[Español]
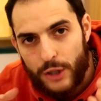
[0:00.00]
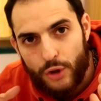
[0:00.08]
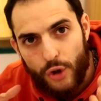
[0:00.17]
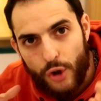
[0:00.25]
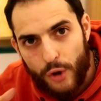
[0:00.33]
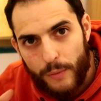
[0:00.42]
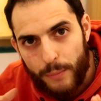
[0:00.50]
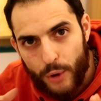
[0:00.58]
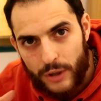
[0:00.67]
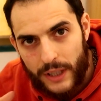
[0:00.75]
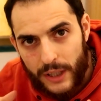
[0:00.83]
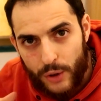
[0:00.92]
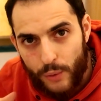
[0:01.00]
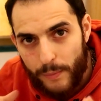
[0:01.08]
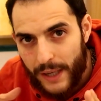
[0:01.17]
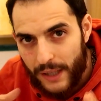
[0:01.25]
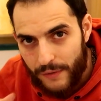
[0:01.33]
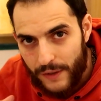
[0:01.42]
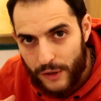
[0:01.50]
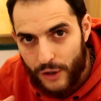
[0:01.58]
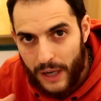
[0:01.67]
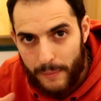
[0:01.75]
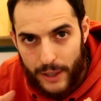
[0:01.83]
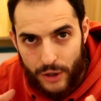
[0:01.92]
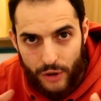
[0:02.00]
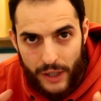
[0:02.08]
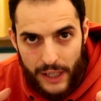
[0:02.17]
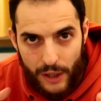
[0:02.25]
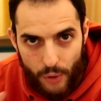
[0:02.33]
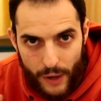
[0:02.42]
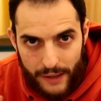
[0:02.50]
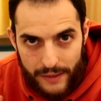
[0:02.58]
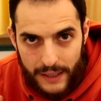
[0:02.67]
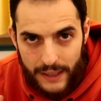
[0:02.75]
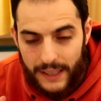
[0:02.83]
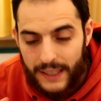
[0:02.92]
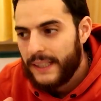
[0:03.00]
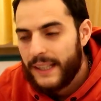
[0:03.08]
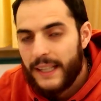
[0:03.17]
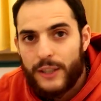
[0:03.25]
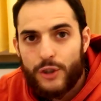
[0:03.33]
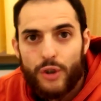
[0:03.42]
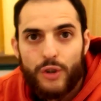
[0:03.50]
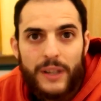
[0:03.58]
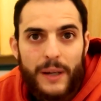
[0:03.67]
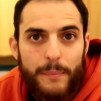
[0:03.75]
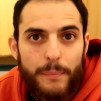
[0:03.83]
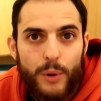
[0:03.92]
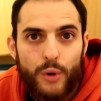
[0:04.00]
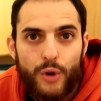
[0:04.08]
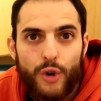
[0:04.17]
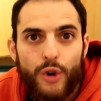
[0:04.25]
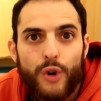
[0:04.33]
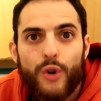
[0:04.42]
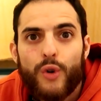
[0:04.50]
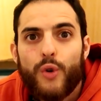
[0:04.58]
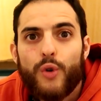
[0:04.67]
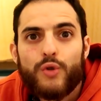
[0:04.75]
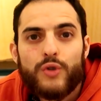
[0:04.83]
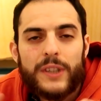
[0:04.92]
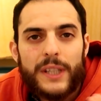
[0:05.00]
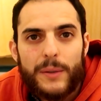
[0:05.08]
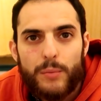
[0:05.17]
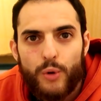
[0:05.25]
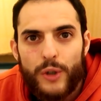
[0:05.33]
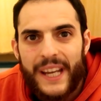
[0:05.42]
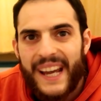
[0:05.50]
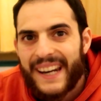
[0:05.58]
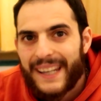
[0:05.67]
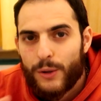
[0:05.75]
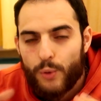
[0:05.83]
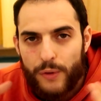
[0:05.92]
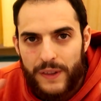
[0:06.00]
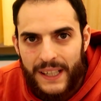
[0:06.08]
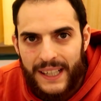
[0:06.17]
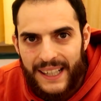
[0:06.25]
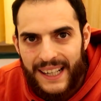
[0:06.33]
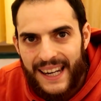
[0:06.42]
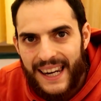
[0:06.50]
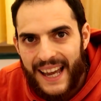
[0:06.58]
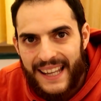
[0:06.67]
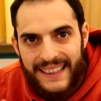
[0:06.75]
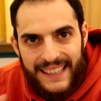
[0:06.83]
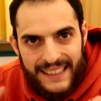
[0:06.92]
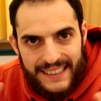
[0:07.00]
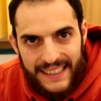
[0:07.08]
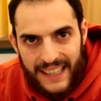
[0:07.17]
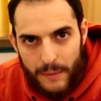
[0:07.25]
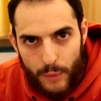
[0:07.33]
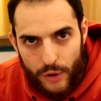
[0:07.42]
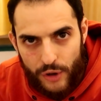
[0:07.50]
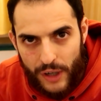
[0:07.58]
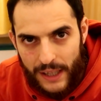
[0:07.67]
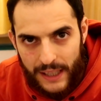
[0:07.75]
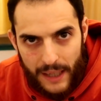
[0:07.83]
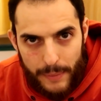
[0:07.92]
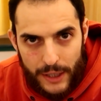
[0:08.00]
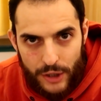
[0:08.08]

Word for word: Esto no comporta ningún beneficio a la persona que lo hace y de hecho tampoco contribuye a reducir la intensidad emocional de la